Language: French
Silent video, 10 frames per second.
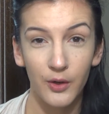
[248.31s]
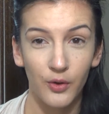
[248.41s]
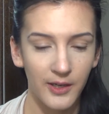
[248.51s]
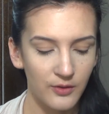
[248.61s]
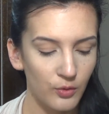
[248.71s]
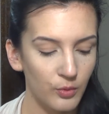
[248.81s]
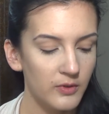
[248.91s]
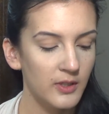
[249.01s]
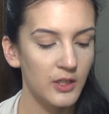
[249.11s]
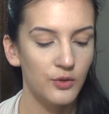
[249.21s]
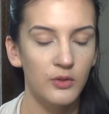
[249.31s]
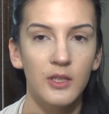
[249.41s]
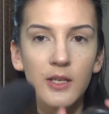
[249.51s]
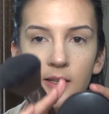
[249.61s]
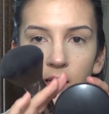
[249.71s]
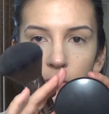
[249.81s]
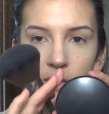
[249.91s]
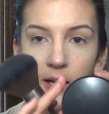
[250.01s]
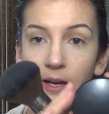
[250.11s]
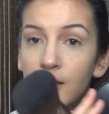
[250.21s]
le reste de mon visage, j'utilise la
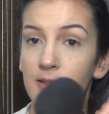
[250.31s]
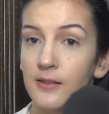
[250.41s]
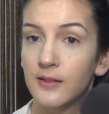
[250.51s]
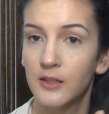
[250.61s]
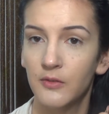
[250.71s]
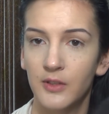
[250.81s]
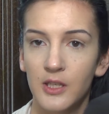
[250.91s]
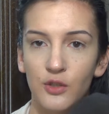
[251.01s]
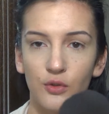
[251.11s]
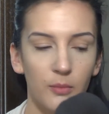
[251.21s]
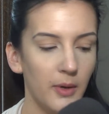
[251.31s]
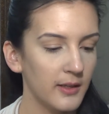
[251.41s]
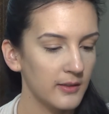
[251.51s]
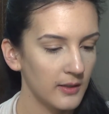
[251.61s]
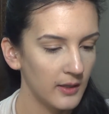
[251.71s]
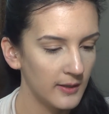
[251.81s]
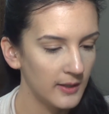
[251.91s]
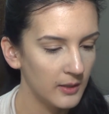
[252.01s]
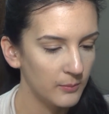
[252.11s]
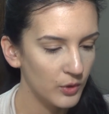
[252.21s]
Mineralize Skin Finish de MAC.
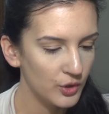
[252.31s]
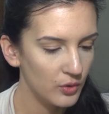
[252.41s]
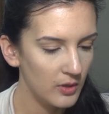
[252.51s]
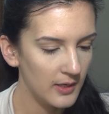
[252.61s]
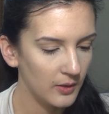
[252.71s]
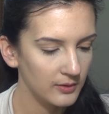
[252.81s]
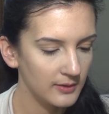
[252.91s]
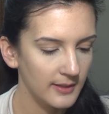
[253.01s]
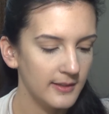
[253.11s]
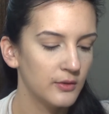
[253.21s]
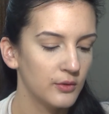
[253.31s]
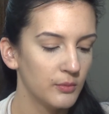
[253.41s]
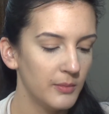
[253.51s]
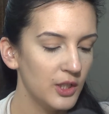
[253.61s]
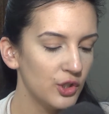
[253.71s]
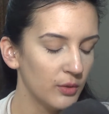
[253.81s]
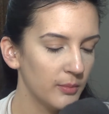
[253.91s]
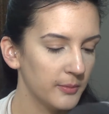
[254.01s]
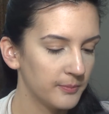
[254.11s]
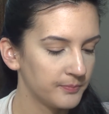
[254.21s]
Moi je l'ai en teinte
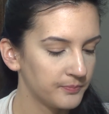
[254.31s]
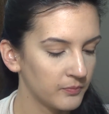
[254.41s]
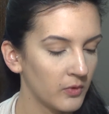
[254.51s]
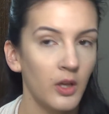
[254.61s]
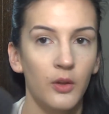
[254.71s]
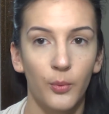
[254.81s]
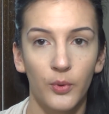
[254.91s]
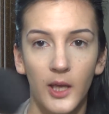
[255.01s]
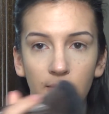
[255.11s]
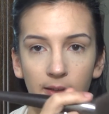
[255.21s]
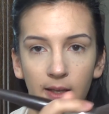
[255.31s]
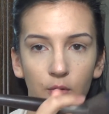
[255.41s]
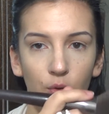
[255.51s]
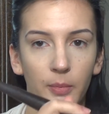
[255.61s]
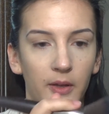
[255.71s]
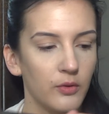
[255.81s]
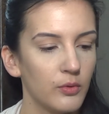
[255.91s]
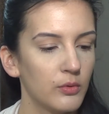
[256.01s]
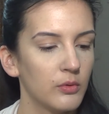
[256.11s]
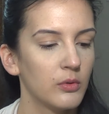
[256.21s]
médium. Donc avec un gros pinceau.